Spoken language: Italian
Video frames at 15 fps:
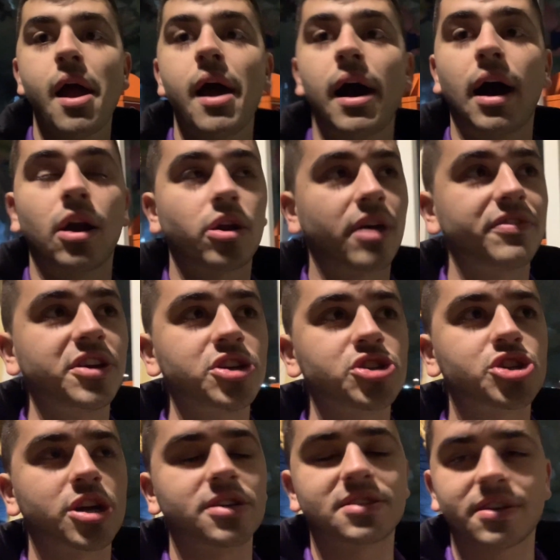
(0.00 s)
Allora
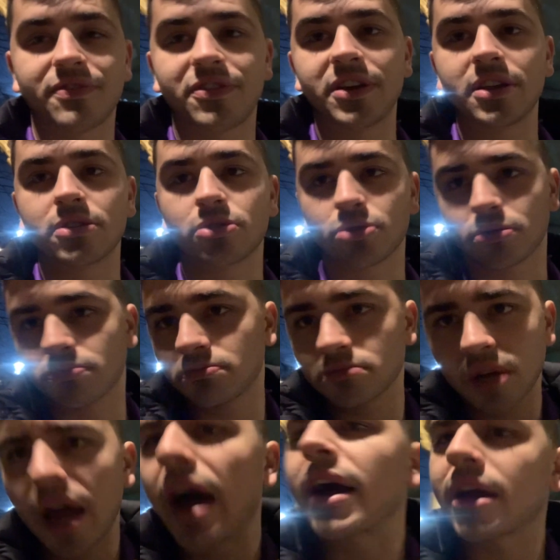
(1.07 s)
vincere si è vinto
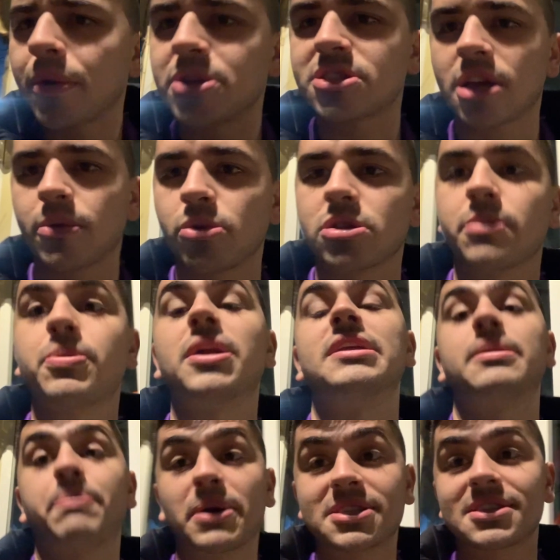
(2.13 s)
e anche questo era molto importante.
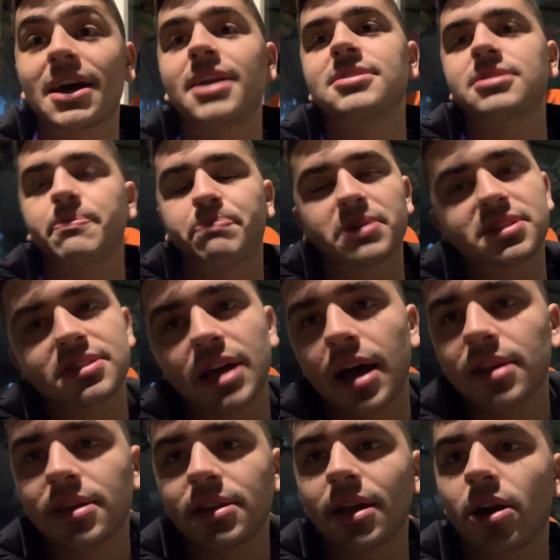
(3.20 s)
Passare siamo
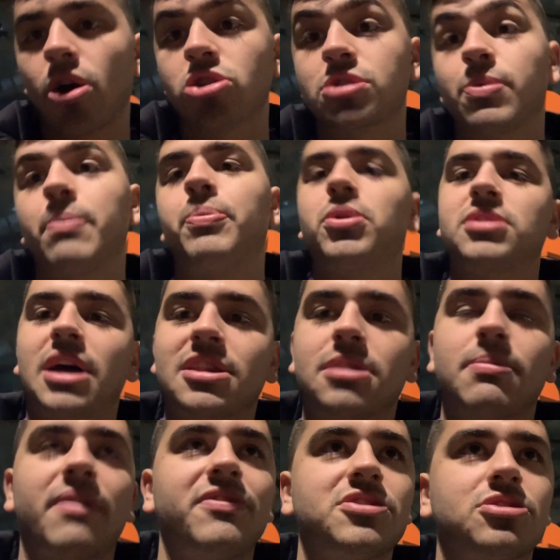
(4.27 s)
passati ed era l'oso più importante
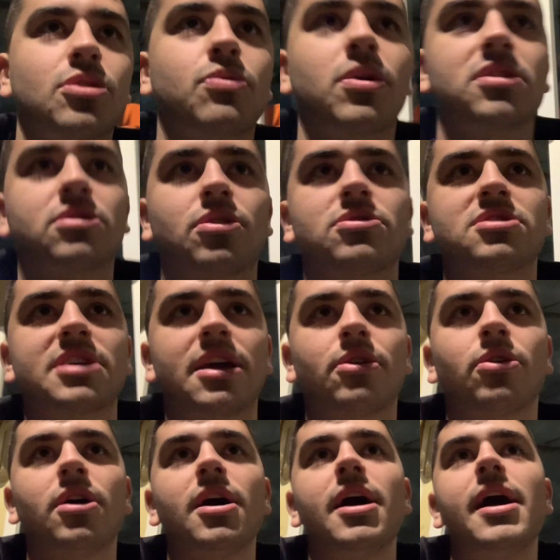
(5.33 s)
ma visto il 4-0
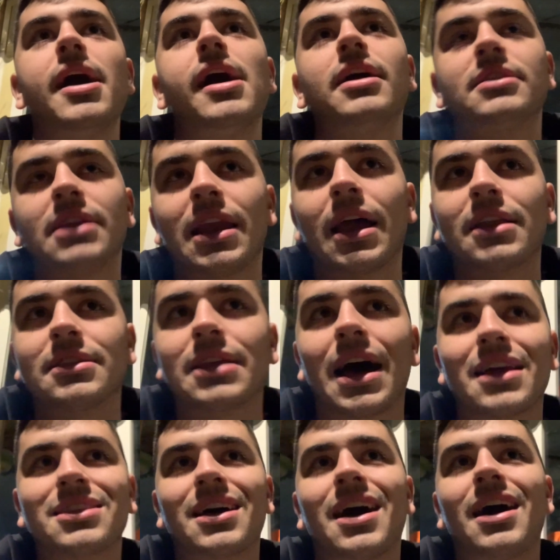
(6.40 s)

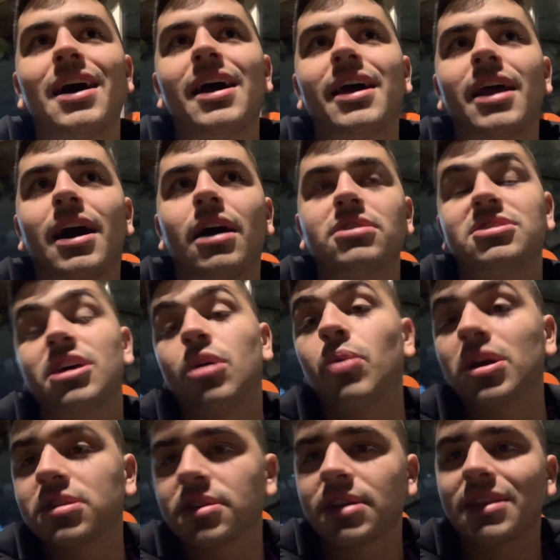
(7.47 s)
dell'andata era
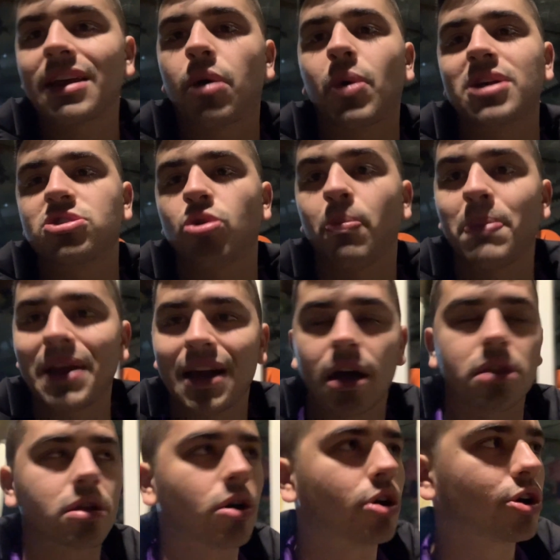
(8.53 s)
0-4 andata era quasi
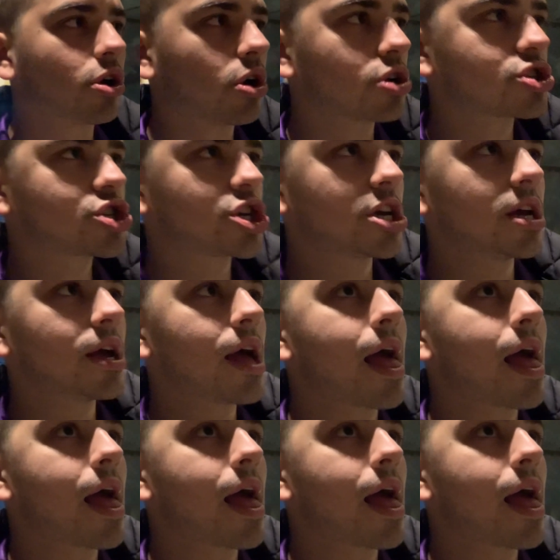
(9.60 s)
obbligatorio oggi.